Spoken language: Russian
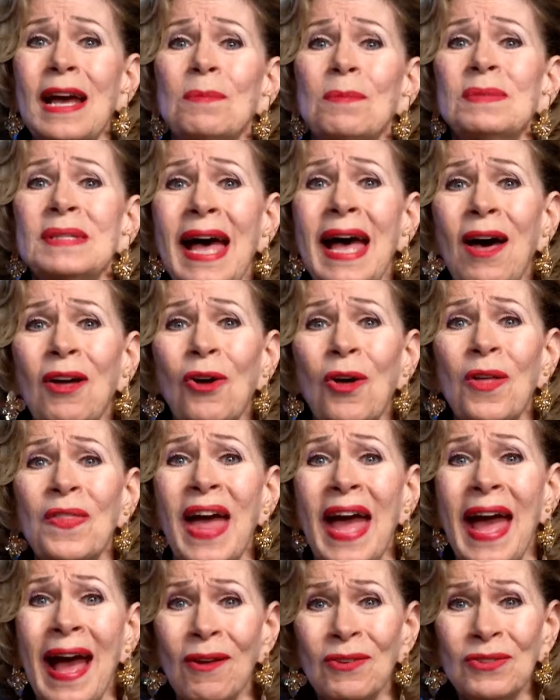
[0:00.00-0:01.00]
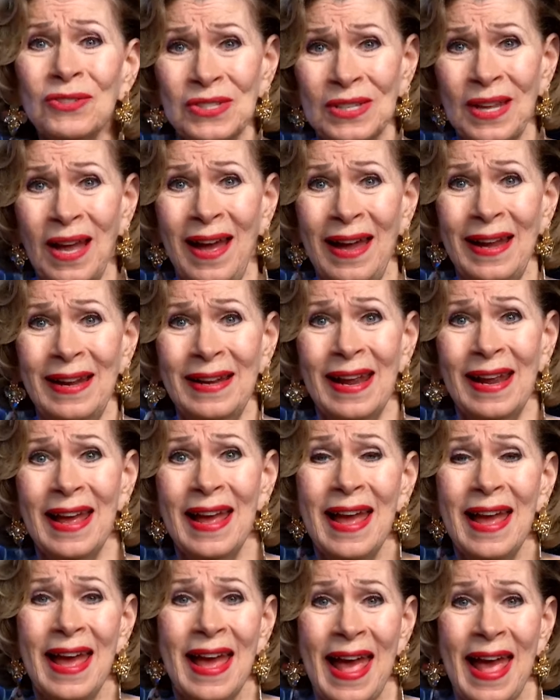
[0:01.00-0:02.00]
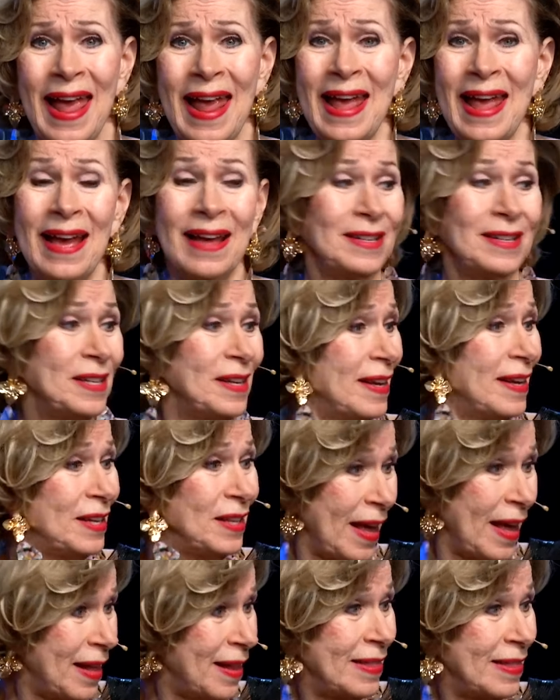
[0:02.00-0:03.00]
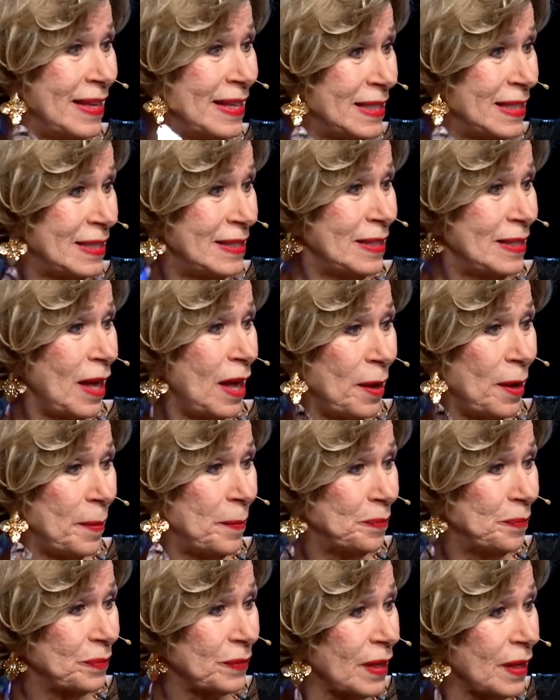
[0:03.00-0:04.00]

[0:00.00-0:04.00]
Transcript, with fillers: Все, что есть внутри, в конце концов, проявляется снаружи.